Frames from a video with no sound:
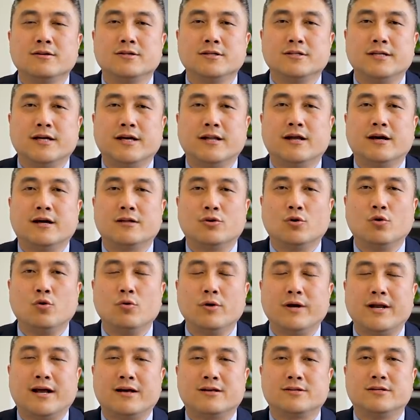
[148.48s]
这些呢都
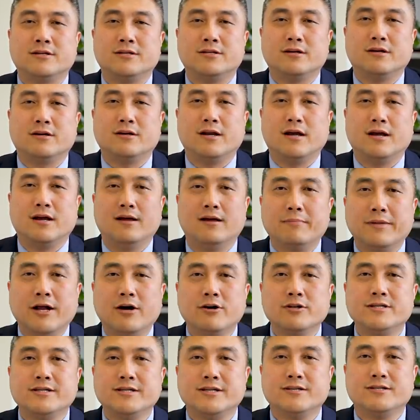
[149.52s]
会让申请人比
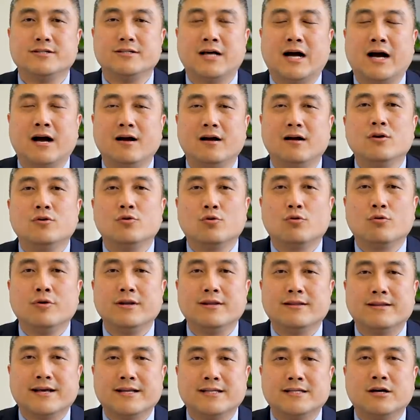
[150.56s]
较紧张。如果
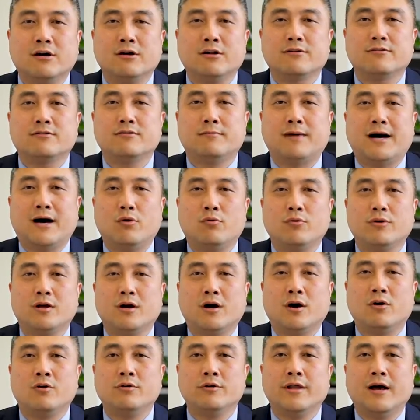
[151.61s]
你在交了四八五以
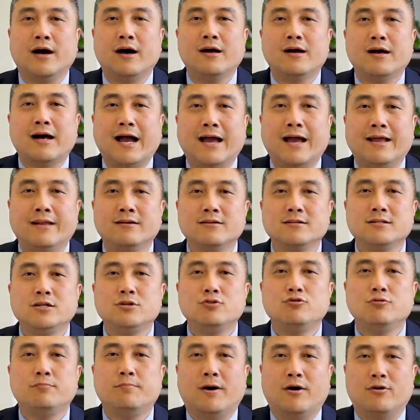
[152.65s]
后呢，还能继
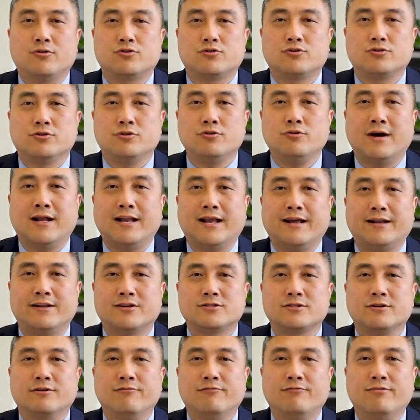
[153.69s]
续保持原来的
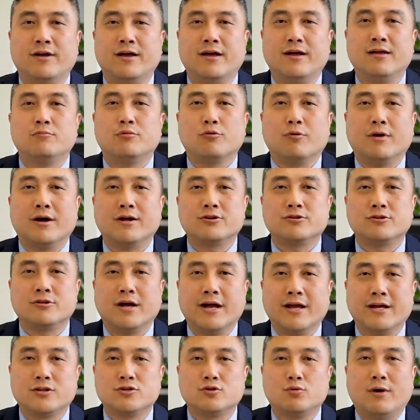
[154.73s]
身份，不管是
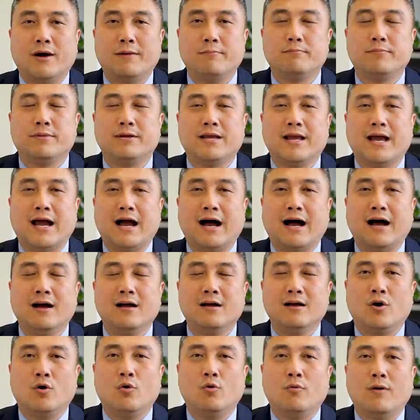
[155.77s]
H-1B
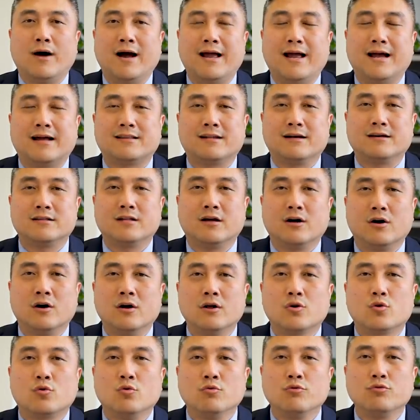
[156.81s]
啊、O-1 啊等等
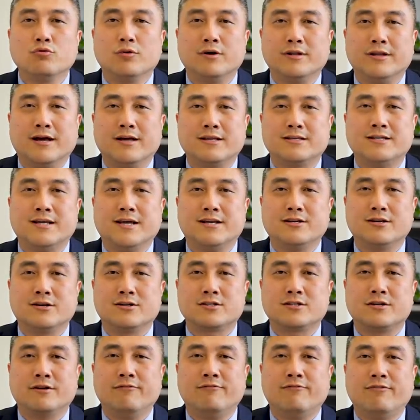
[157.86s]
工作的签证
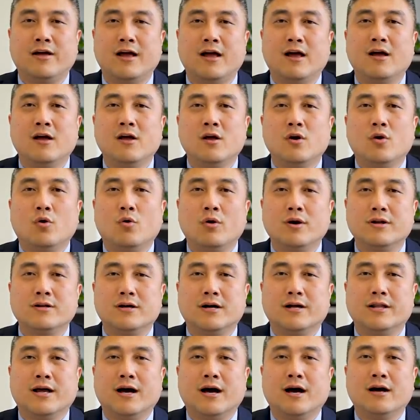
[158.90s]
身份，或
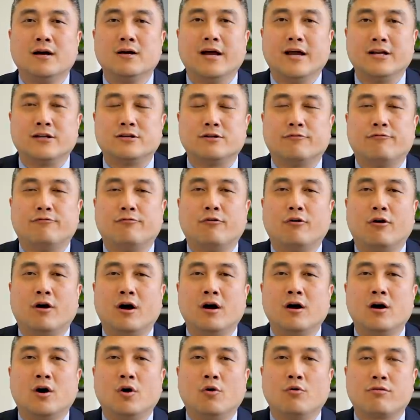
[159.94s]
者呢 H-4、
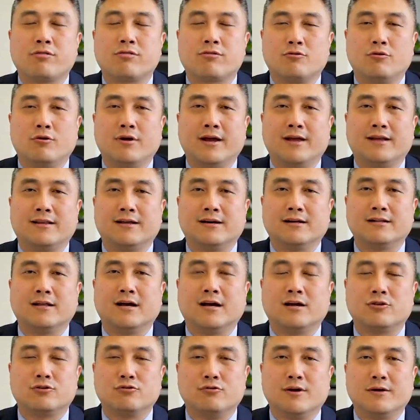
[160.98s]
O-3 等
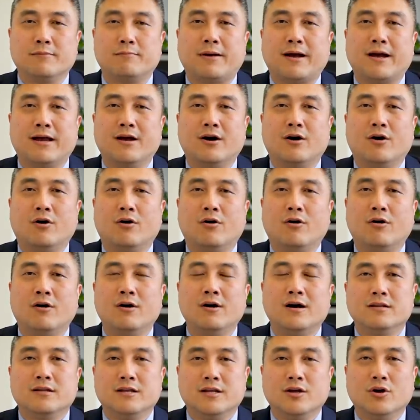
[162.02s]
等作为还有，
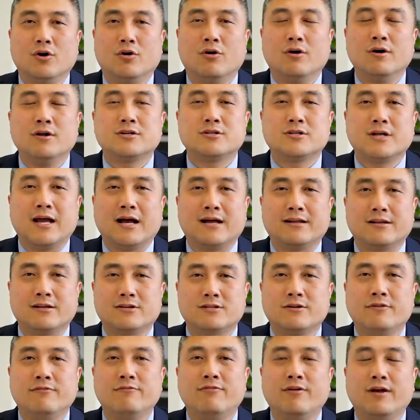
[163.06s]
你有这样的
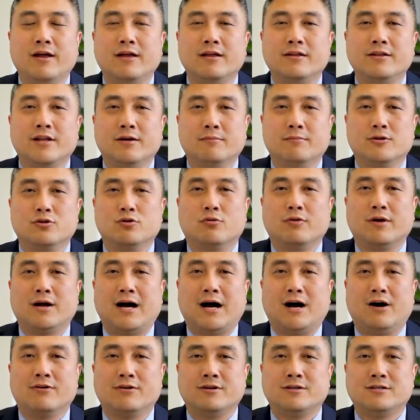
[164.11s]
身份，那么就会
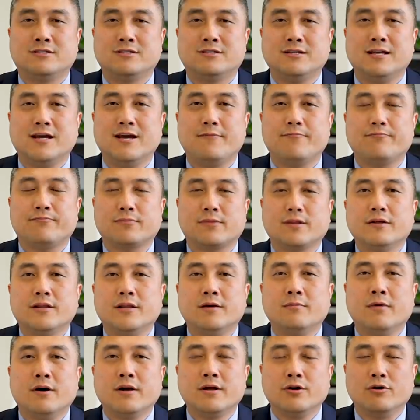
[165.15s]
好一些。
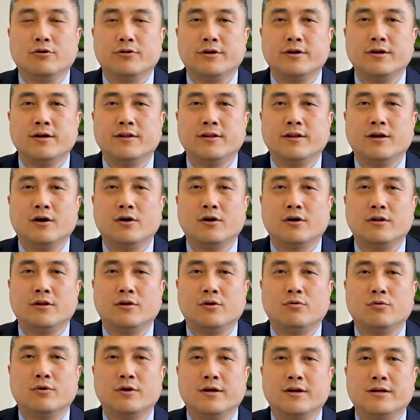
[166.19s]
那么有的人呢，可
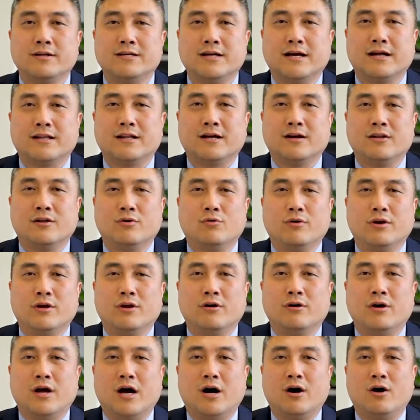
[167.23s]
能会讲到，那我
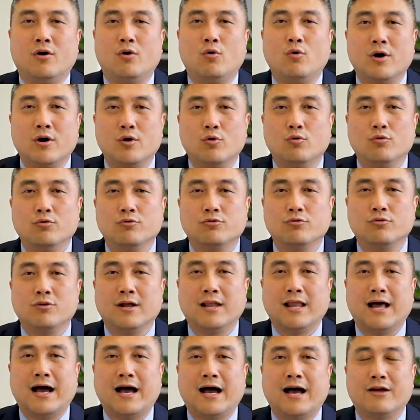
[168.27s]
又要换工作
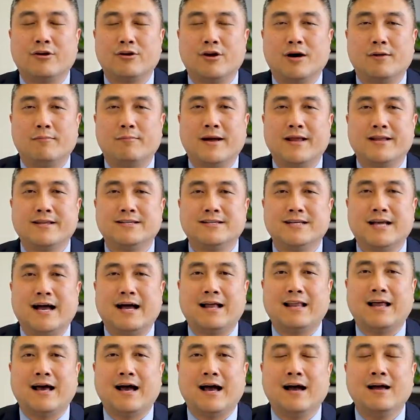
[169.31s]
啦，又要搬家
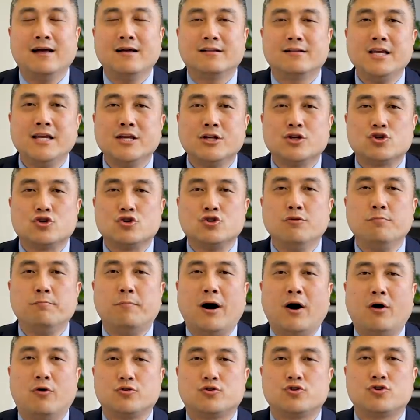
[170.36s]
啦，一直
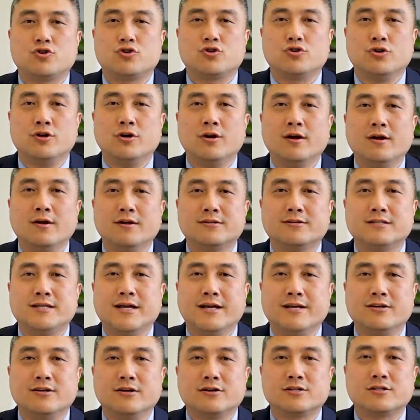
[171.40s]
保持
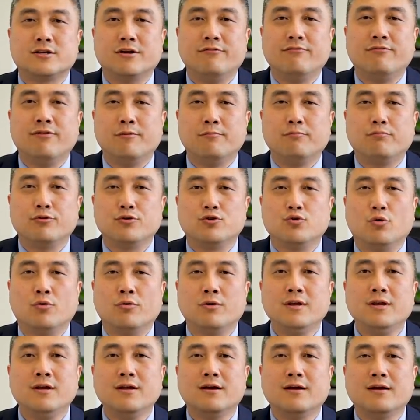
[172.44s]
签证身份不
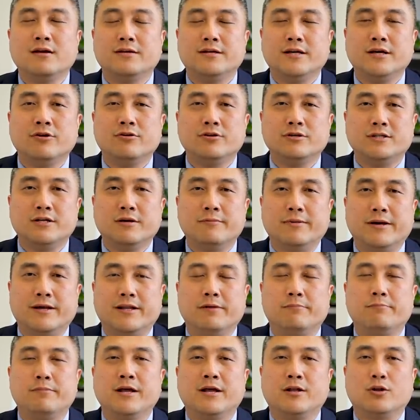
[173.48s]
容易。也有一些别
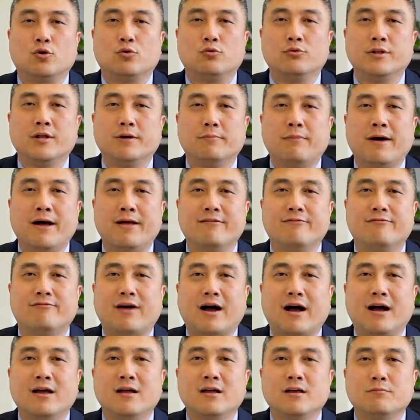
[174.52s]
的变通的办
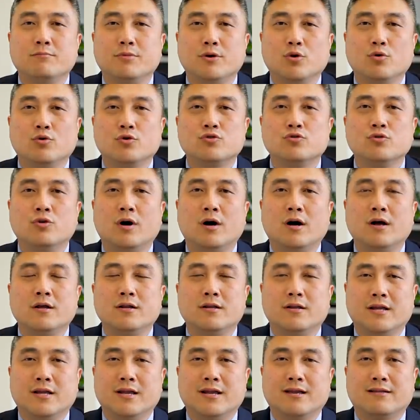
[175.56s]
法，比如说
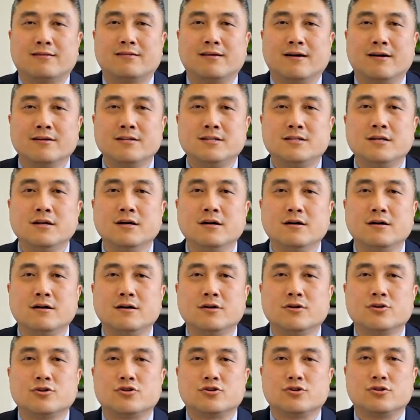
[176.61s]
你曾经
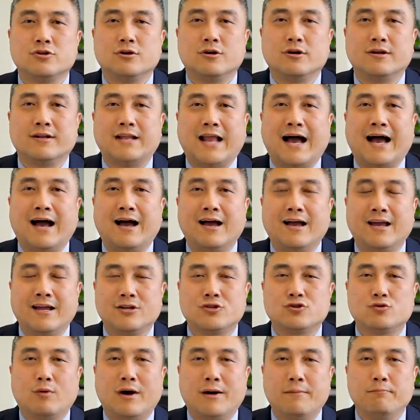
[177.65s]
是拿
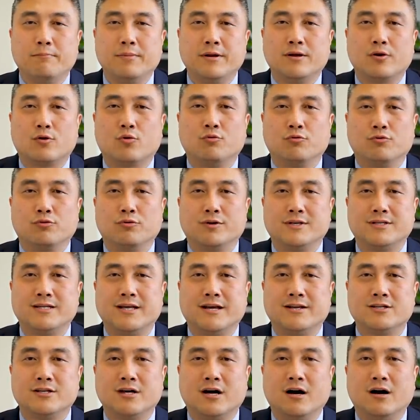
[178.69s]
H1B 工作
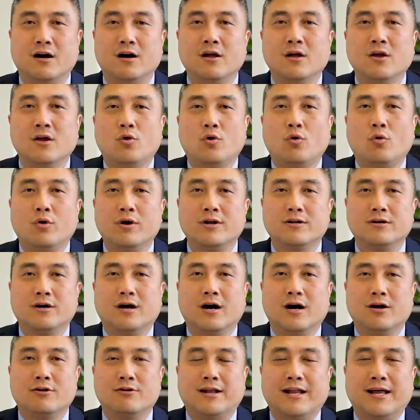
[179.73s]
签证，或
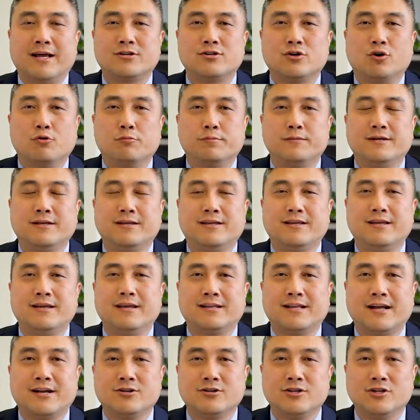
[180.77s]
者原来是 OPT，
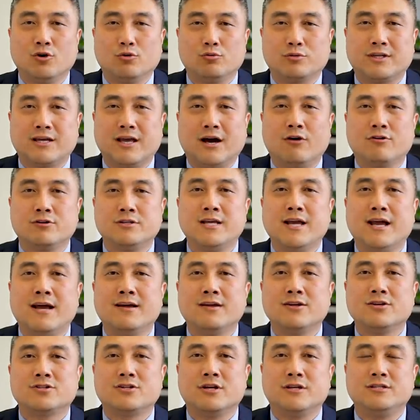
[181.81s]
但是有条
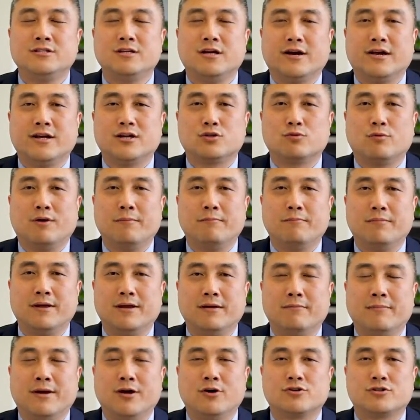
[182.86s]
件申请
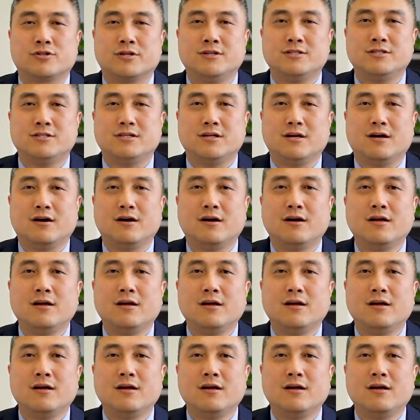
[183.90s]
H1B 没有申请。